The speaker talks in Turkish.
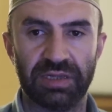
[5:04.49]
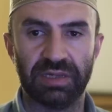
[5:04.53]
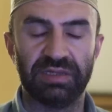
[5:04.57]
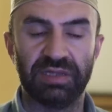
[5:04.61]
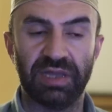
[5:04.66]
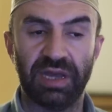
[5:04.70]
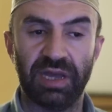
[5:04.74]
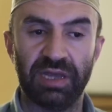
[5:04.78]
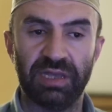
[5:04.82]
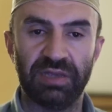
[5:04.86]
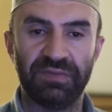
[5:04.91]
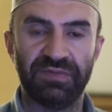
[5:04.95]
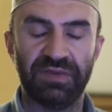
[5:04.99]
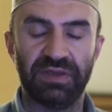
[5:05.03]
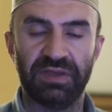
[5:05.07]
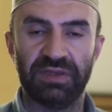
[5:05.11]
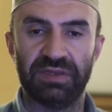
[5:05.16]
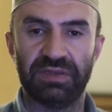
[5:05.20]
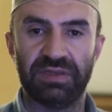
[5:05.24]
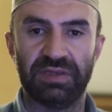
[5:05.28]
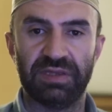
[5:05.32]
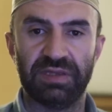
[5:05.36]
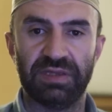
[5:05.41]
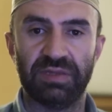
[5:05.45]
Taif'e
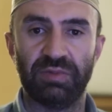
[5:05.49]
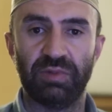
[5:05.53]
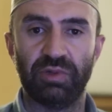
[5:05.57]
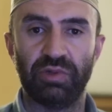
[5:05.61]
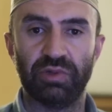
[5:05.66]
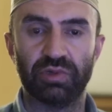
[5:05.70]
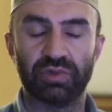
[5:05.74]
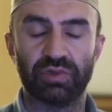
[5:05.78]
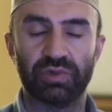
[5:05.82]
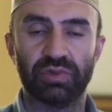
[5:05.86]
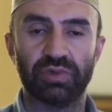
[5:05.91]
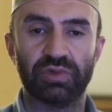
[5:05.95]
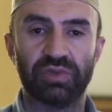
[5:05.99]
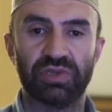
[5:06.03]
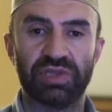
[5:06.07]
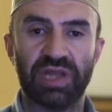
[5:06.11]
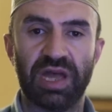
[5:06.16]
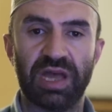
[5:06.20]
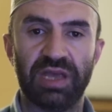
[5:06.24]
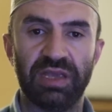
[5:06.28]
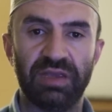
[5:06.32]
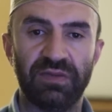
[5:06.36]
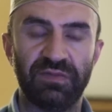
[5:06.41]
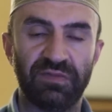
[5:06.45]
gittik. Biliyorsunuz
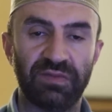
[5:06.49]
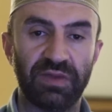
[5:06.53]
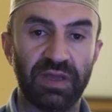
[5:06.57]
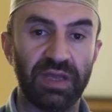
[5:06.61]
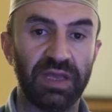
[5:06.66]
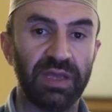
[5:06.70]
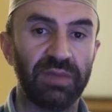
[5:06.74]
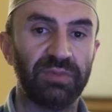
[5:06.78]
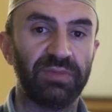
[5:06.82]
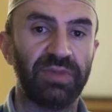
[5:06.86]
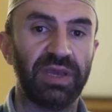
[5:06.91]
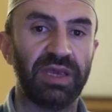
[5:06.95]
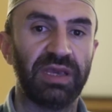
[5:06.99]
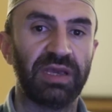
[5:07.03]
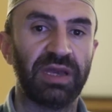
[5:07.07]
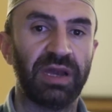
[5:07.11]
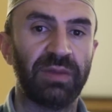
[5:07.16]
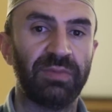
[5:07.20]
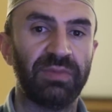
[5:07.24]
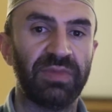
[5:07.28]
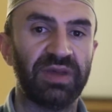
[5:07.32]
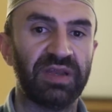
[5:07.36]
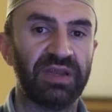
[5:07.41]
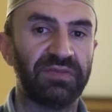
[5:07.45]
Taif
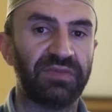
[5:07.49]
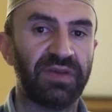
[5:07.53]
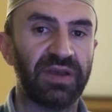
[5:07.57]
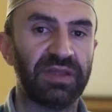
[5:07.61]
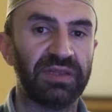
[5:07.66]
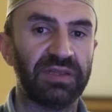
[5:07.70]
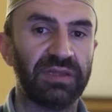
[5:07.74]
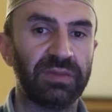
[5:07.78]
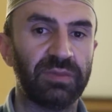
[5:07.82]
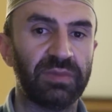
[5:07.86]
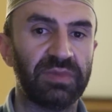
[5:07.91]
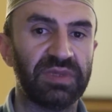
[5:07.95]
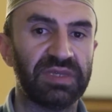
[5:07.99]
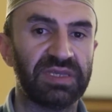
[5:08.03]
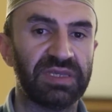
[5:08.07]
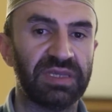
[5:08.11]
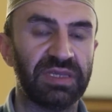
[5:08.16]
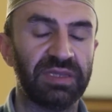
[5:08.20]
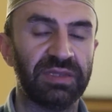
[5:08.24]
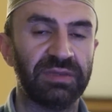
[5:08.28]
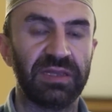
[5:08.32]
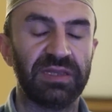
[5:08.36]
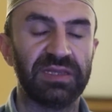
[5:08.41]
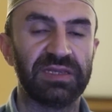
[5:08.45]
Peygamber
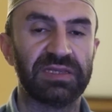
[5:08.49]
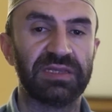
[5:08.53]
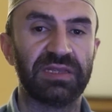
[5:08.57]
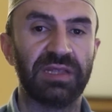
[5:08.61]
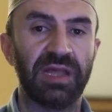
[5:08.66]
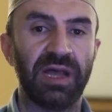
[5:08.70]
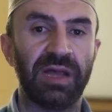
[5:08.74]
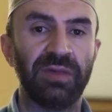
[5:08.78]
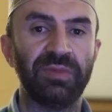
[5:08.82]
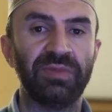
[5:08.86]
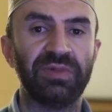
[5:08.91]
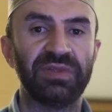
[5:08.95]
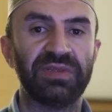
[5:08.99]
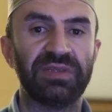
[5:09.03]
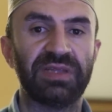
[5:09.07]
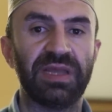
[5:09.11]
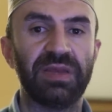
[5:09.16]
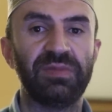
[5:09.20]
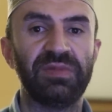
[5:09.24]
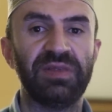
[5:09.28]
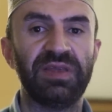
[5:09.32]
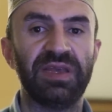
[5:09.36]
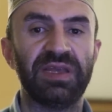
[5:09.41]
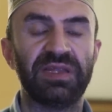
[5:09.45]
Efendimizin İslam'ı
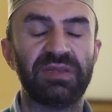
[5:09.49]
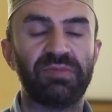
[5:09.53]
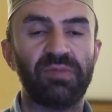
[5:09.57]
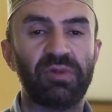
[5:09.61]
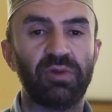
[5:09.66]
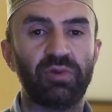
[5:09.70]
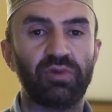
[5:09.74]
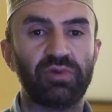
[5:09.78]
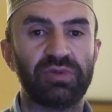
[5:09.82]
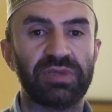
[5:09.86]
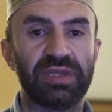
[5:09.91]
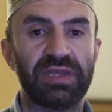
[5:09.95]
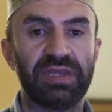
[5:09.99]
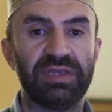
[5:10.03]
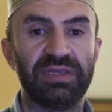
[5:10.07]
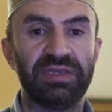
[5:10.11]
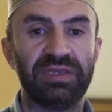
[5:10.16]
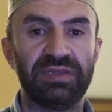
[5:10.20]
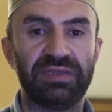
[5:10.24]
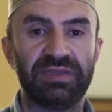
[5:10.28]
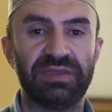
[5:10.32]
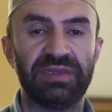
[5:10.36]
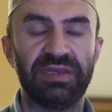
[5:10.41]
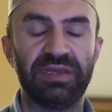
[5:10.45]
tebliğ etmek üzere
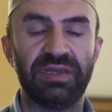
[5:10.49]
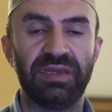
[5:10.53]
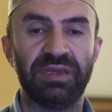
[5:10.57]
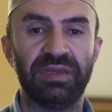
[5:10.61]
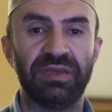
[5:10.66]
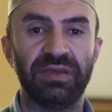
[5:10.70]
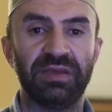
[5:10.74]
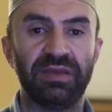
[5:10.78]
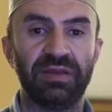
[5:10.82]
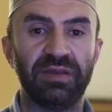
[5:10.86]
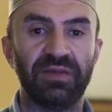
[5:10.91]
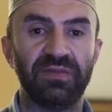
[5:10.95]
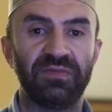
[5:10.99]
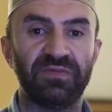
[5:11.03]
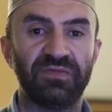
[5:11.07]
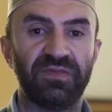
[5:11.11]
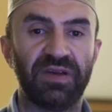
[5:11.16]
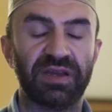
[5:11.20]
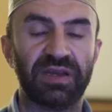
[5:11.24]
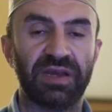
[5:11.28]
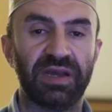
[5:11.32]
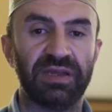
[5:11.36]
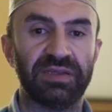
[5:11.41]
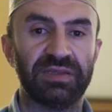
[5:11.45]
gittiği
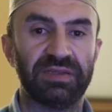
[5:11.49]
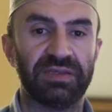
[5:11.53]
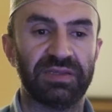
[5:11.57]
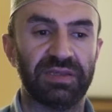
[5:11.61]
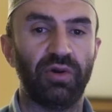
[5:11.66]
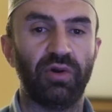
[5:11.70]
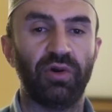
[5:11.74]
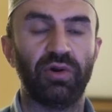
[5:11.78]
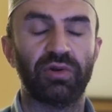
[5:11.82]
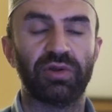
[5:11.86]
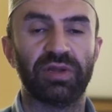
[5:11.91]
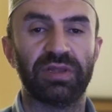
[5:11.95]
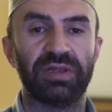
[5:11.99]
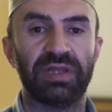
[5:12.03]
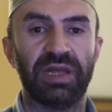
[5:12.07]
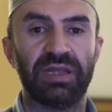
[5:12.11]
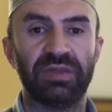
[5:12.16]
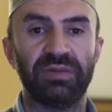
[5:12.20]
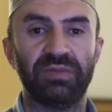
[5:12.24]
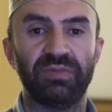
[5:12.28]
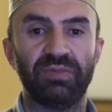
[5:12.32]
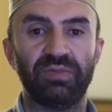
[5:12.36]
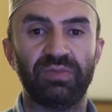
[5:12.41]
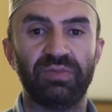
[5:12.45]
fakat
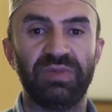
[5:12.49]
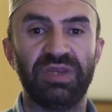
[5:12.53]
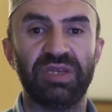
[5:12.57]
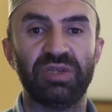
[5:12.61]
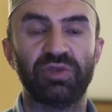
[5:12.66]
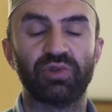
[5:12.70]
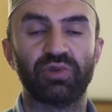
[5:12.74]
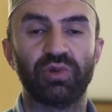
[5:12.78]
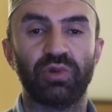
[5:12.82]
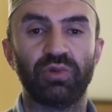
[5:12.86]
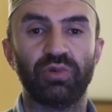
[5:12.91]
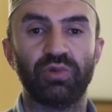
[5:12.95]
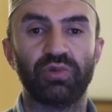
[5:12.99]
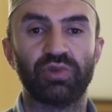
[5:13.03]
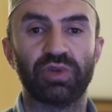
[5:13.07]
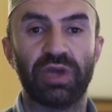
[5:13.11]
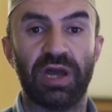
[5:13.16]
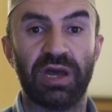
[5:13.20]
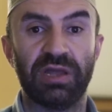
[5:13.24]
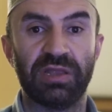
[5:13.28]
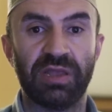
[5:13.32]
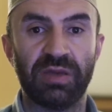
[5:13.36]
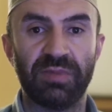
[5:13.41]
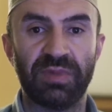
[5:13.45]
oradan bir sonuç
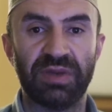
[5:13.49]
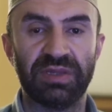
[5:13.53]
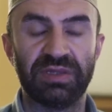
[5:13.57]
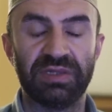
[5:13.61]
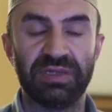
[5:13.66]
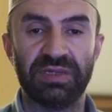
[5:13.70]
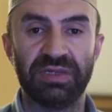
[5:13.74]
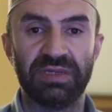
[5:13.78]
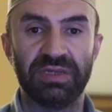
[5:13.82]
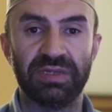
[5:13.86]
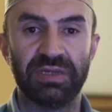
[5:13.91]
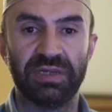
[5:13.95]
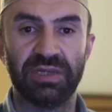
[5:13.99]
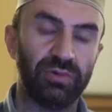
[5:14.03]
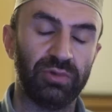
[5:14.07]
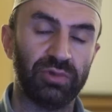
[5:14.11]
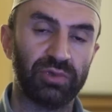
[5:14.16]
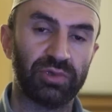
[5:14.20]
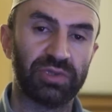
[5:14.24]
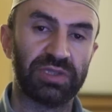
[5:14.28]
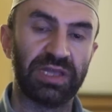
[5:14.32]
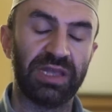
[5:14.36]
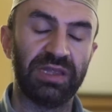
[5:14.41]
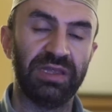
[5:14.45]
alamadığı
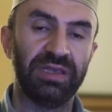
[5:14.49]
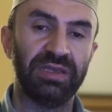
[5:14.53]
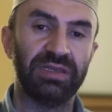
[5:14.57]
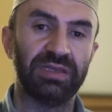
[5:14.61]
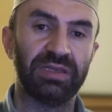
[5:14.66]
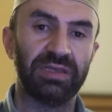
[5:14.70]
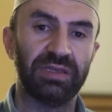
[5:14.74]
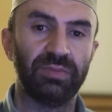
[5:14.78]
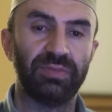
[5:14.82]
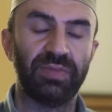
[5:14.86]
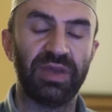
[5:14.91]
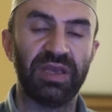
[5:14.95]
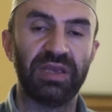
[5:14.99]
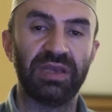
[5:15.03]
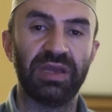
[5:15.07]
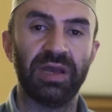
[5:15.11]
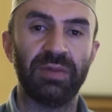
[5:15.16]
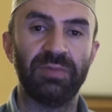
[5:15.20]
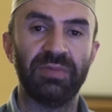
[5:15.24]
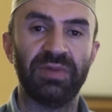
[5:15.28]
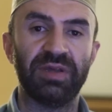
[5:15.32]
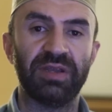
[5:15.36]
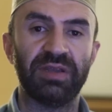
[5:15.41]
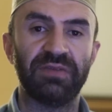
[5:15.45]
Üstelik
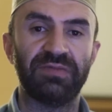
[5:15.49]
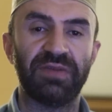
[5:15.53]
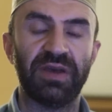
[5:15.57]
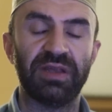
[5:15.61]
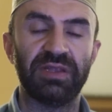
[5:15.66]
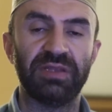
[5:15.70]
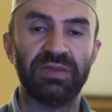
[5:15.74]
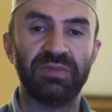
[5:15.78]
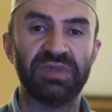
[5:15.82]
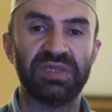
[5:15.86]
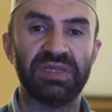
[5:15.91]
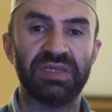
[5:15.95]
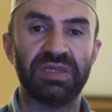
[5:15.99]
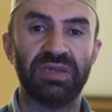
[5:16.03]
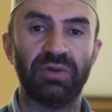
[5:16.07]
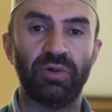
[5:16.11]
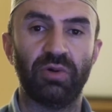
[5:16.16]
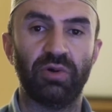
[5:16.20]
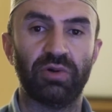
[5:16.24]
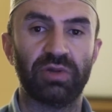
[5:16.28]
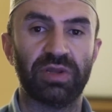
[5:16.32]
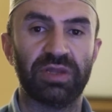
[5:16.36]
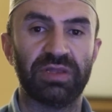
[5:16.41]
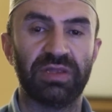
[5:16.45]
Peygamber Efendimiz'i
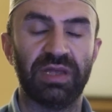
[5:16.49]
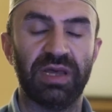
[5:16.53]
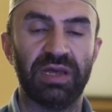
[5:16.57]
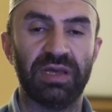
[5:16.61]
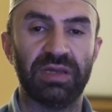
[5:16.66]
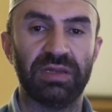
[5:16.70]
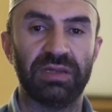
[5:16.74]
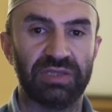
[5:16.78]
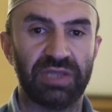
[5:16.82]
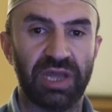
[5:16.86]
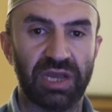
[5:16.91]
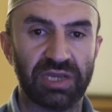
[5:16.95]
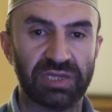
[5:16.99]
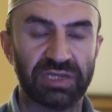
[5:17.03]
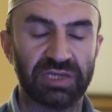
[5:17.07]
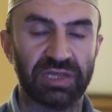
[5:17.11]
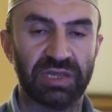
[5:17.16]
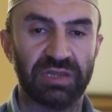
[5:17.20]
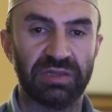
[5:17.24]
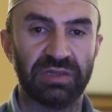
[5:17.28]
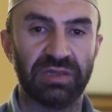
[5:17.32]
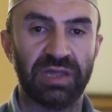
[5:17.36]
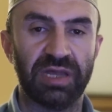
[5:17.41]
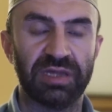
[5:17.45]
orada
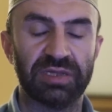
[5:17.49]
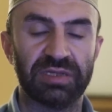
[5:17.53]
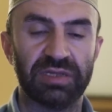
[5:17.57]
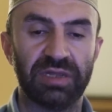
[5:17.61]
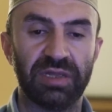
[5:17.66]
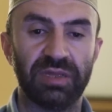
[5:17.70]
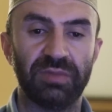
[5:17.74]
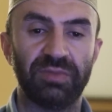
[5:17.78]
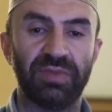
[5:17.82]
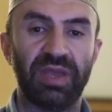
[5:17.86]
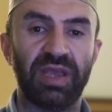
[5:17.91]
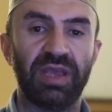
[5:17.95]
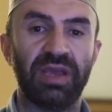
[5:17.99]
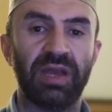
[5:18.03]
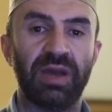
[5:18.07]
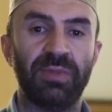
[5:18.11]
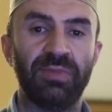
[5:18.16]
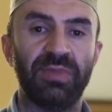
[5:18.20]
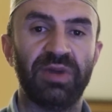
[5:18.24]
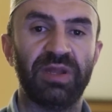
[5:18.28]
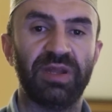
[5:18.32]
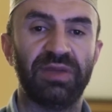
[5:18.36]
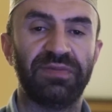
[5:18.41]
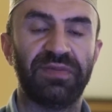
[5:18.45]
taşladılar.
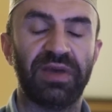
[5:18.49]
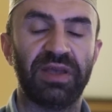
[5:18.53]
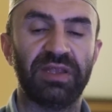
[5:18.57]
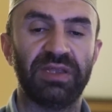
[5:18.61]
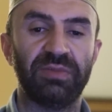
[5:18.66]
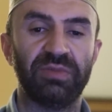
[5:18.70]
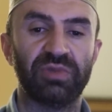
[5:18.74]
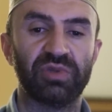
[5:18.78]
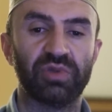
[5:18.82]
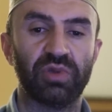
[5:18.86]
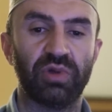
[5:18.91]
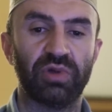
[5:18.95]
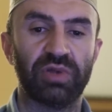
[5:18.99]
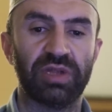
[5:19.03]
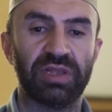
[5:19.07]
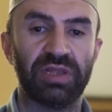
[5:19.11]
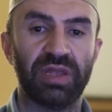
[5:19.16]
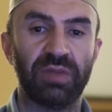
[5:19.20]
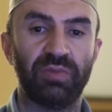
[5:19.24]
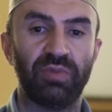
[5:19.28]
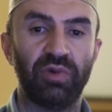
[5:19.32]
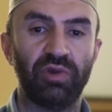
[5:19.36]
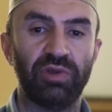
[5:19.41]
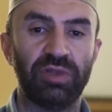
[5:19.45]
Peygamber Efendimiz
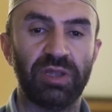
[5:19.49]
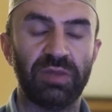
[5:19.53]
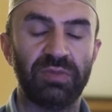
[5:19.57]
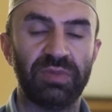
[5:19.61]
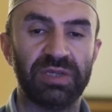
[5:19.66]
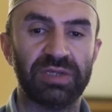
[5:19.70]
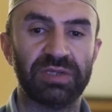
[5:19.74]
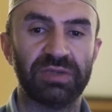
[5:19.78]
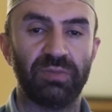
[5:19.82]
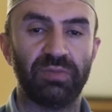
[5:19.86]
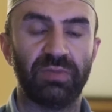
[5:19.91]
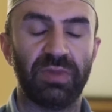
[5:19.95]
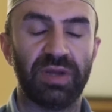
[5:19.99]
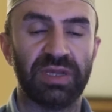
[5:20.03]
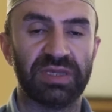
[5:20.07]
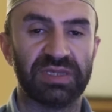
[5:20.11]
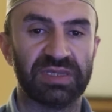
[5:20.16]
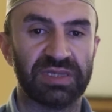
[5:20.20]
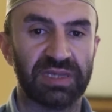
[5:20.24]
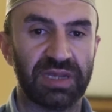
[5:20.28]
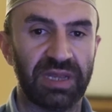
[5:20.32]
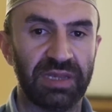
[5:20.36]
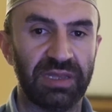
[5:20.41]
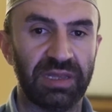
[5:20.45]
orada böyle bir
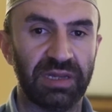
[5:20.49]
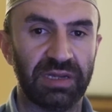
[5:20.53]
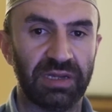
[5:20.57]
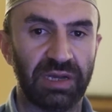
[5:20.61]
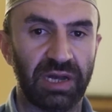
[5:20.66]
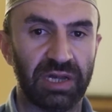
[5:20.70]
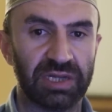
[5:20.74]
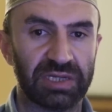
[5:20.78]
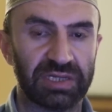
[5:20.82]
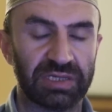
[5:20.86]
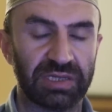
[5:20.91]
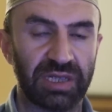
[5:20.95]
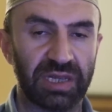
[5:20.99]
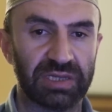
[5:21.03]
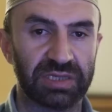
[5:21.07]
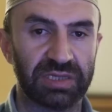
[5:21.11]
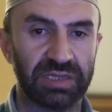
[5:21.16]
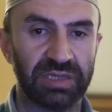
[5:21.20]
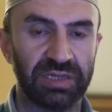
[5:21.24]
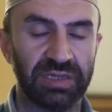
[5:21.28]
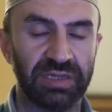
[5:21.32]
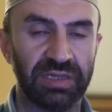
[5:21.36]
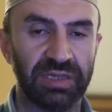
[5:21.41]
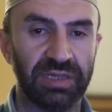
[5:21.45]
manzarayla
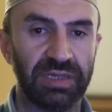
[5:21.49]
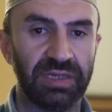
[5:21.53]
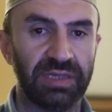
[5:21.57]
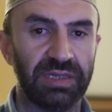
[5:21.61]
karşılaştı.